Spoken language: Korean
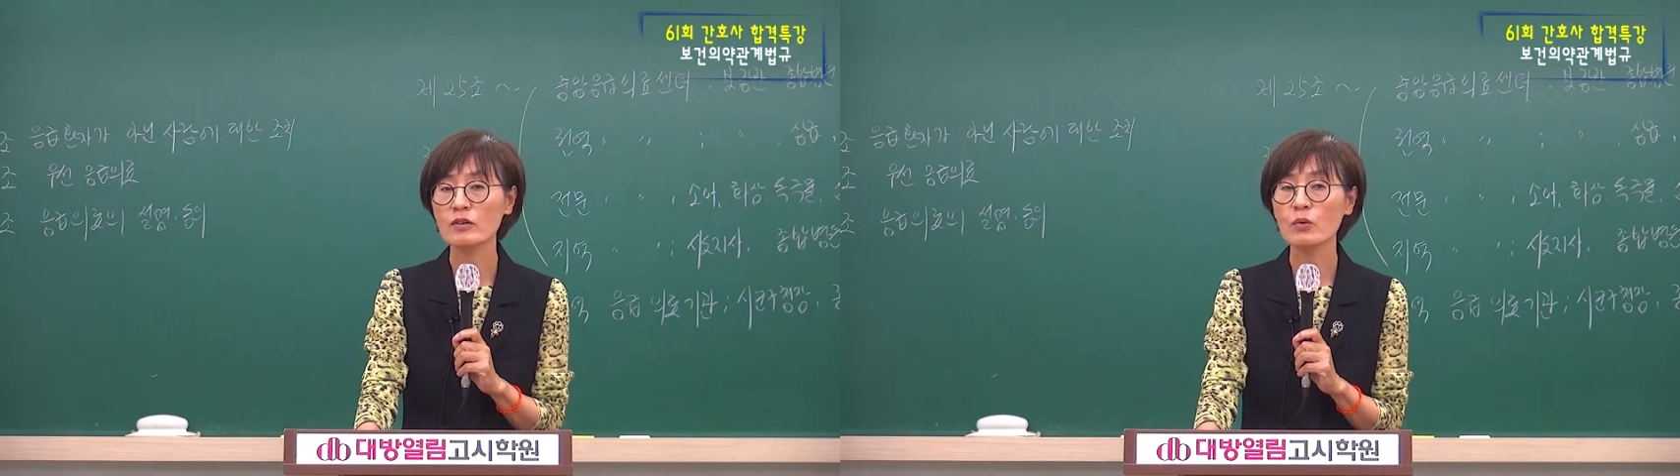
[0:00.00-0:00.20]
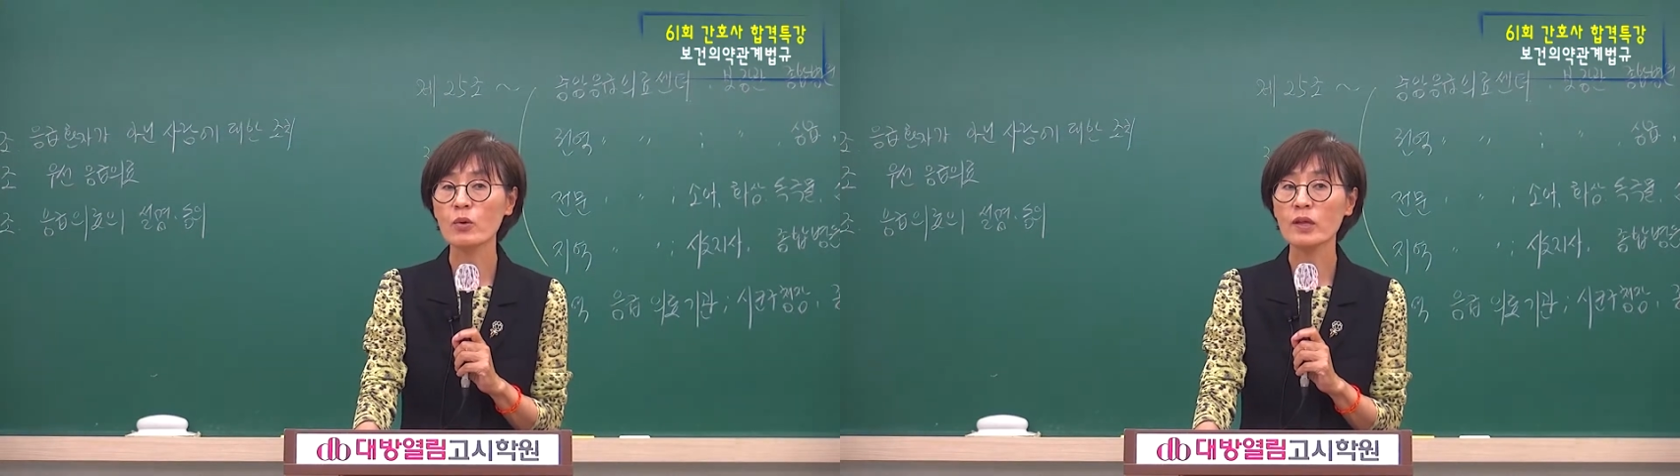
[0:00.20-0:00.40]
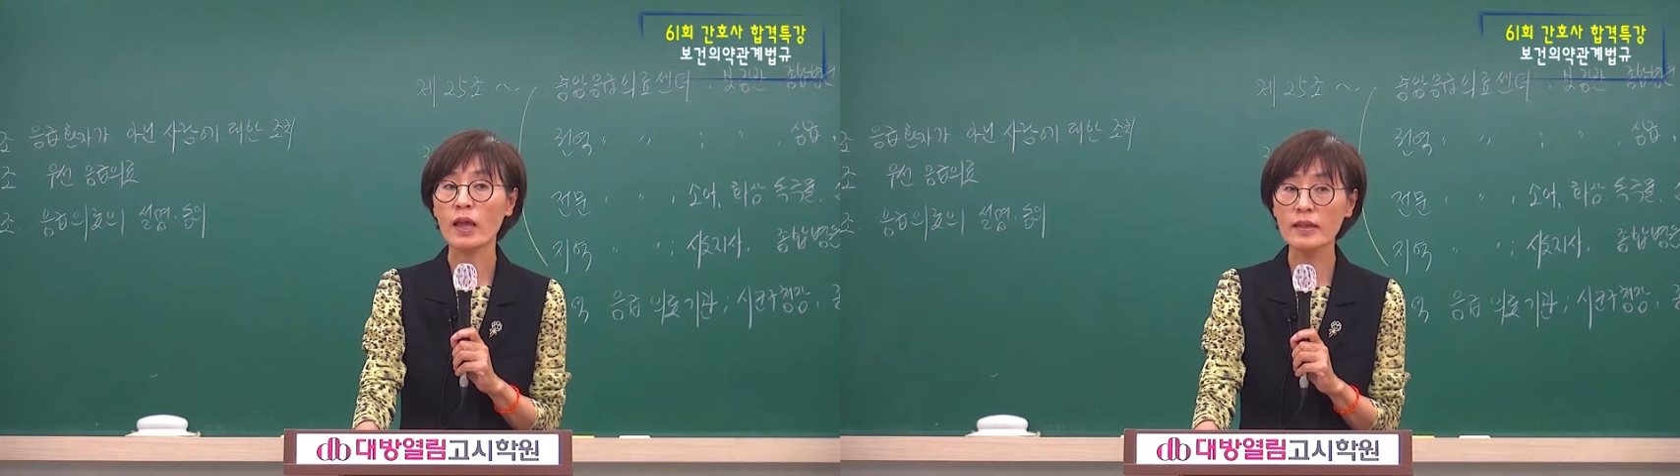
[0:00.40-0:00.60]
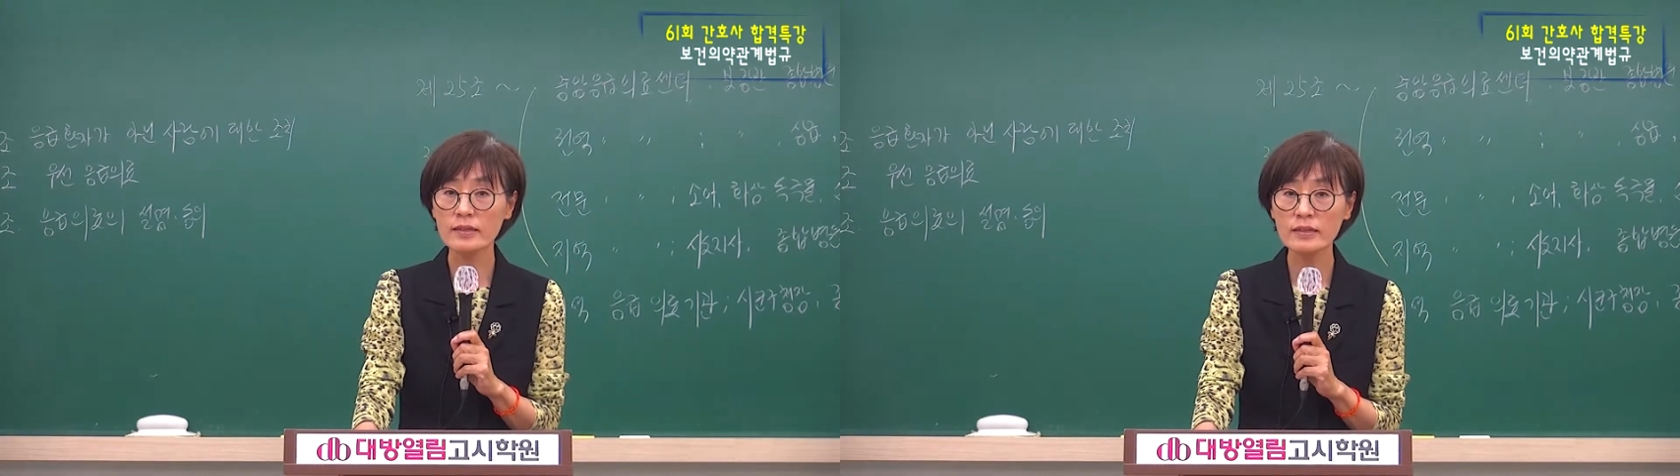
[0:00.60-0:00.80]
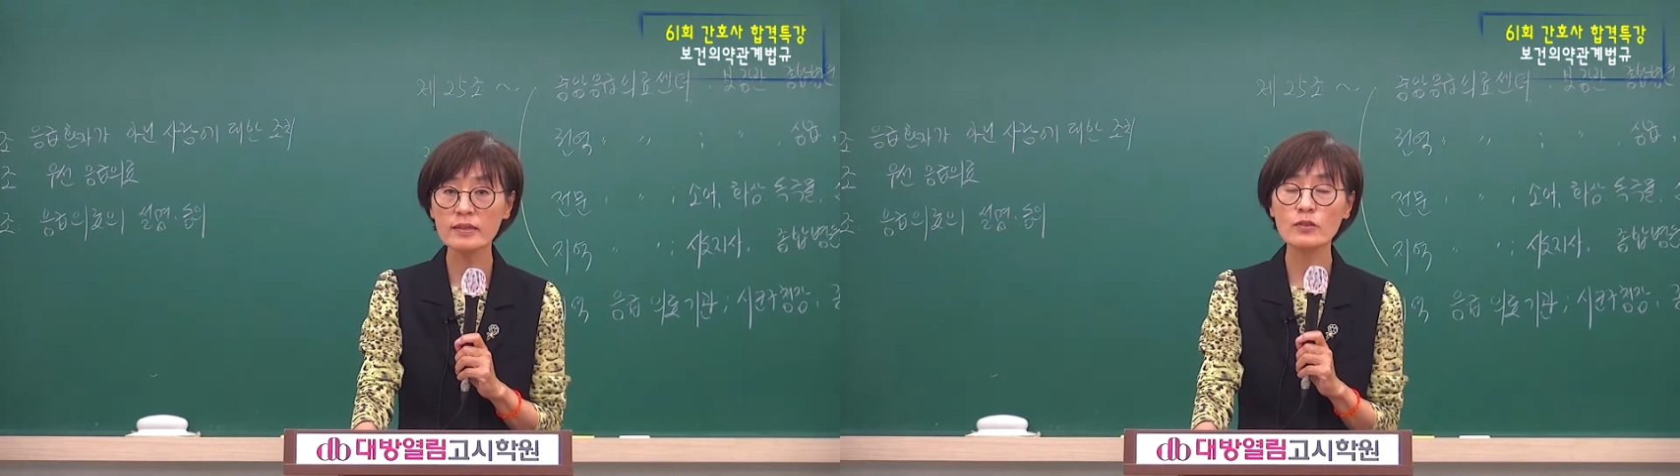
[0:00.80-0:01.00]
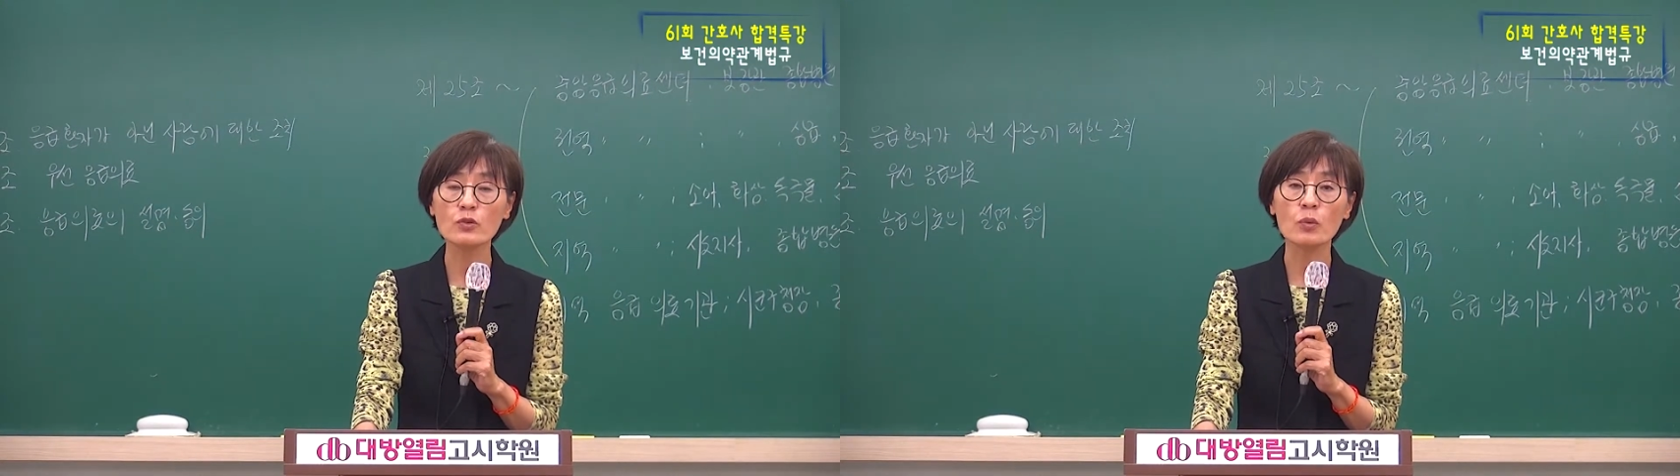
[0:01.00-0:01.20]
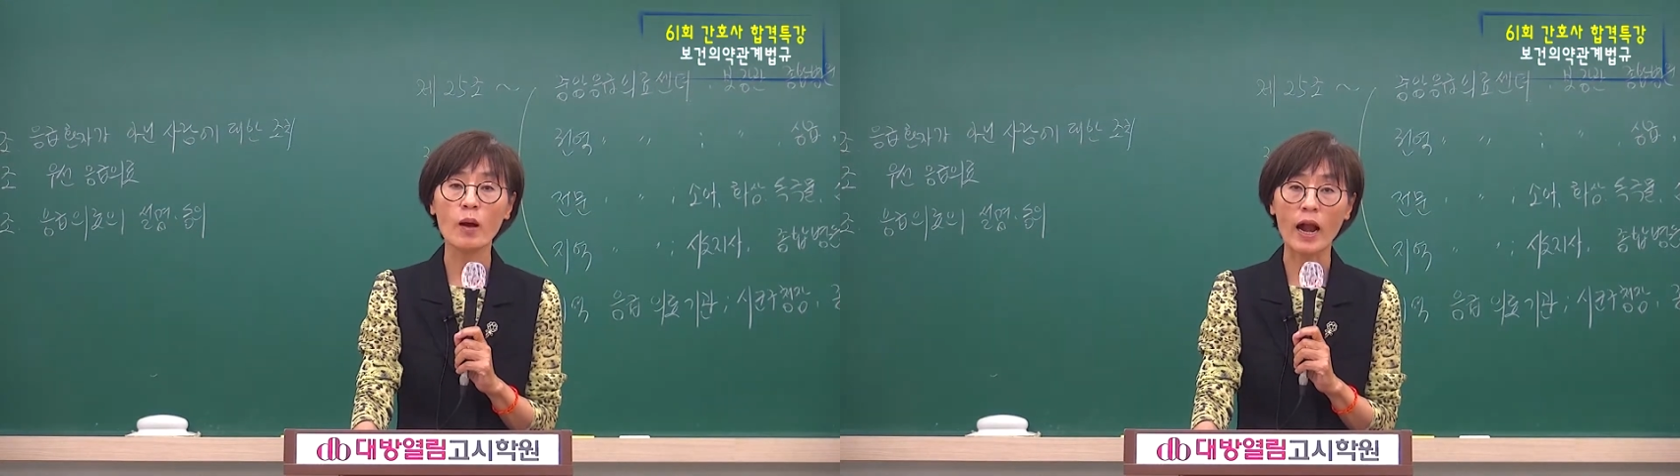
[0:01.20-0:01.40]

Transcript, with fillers: 그리고 얘는 좀